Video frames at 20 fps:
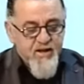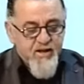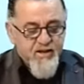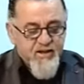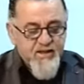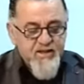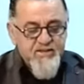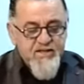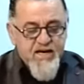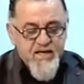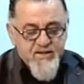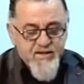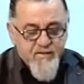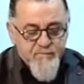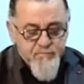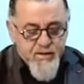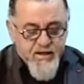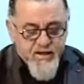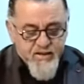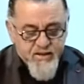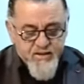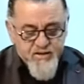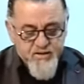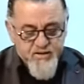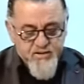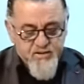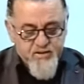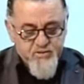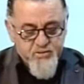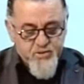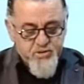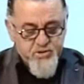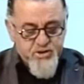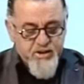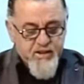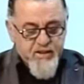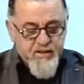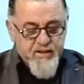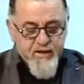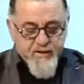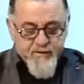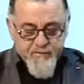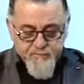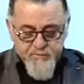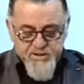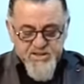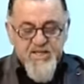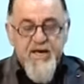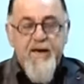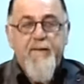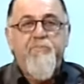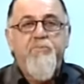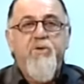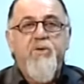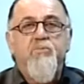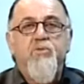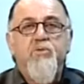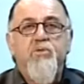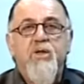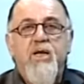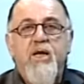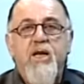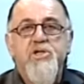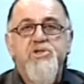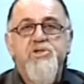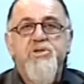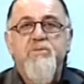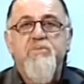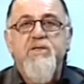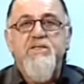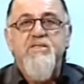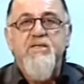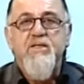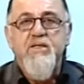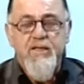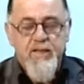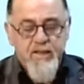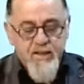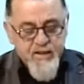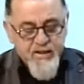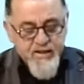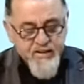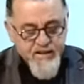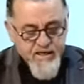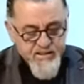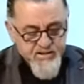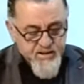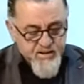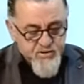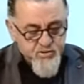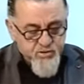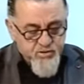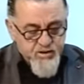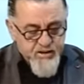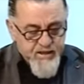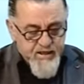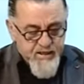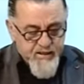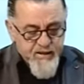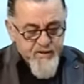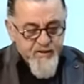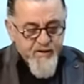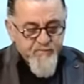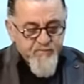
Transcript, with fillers: Ki zaten bana getirdiği dosyada da biz de yaptık bunun araştırmasını gazete olarak.